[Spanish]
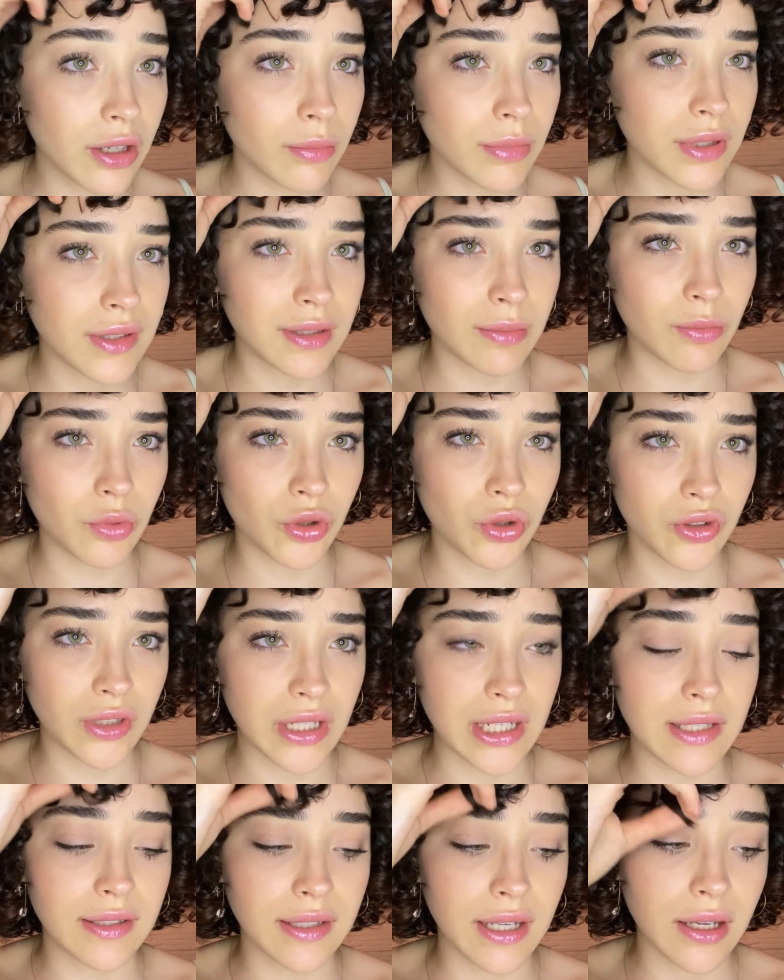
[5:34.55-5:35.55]
me hice muchos
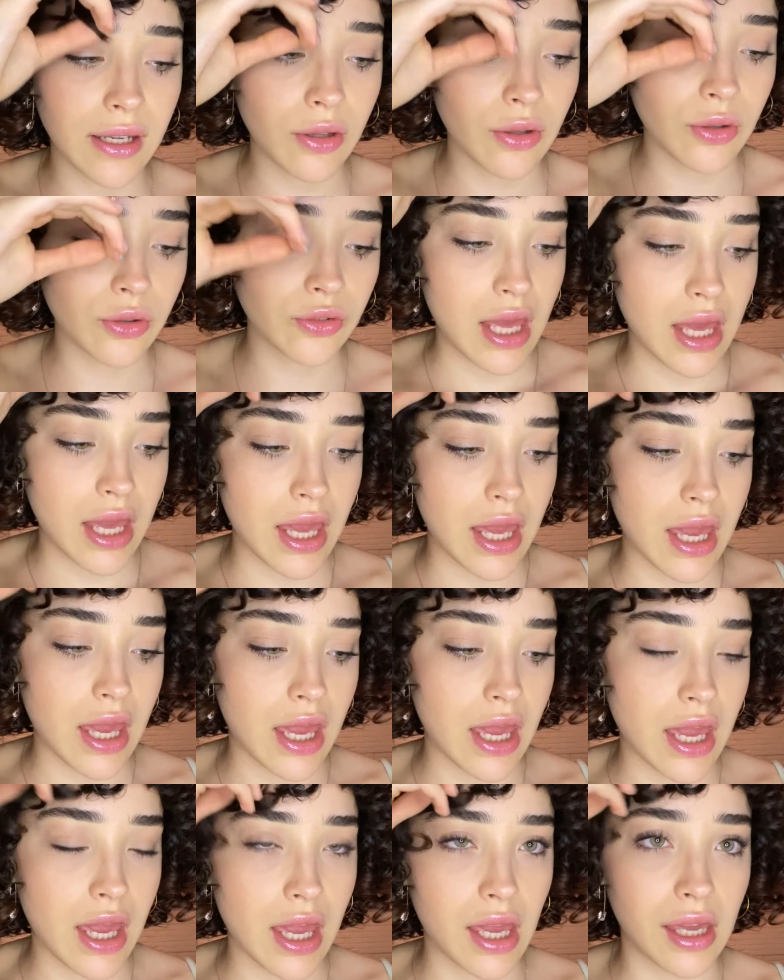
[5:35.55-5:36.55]
alisados
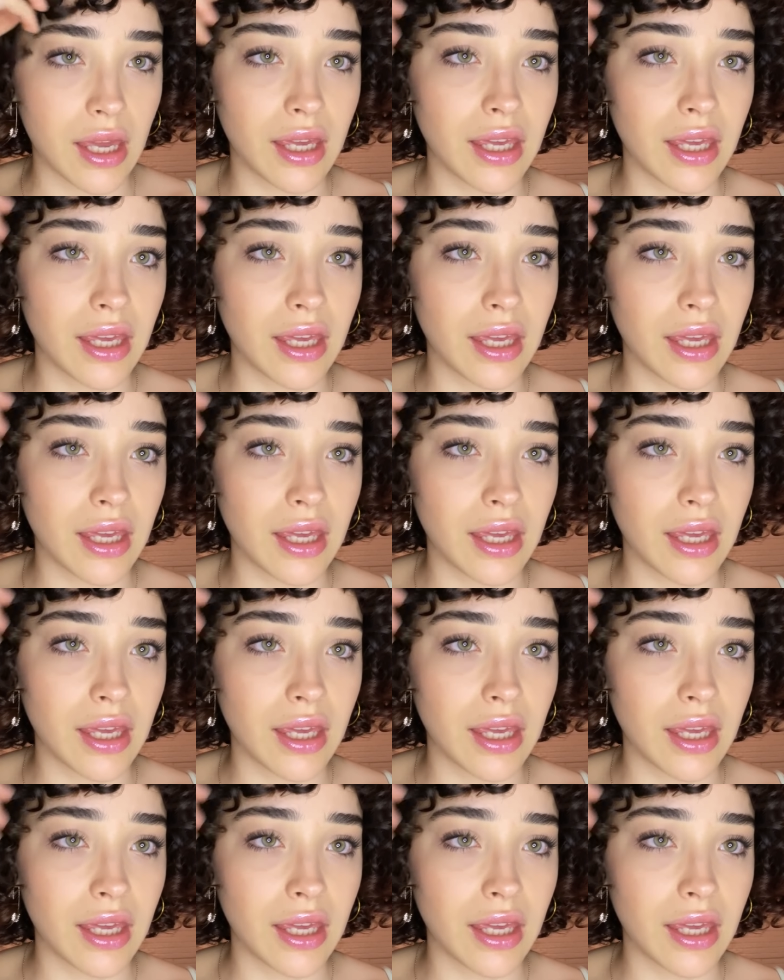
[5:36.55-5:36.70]
eh,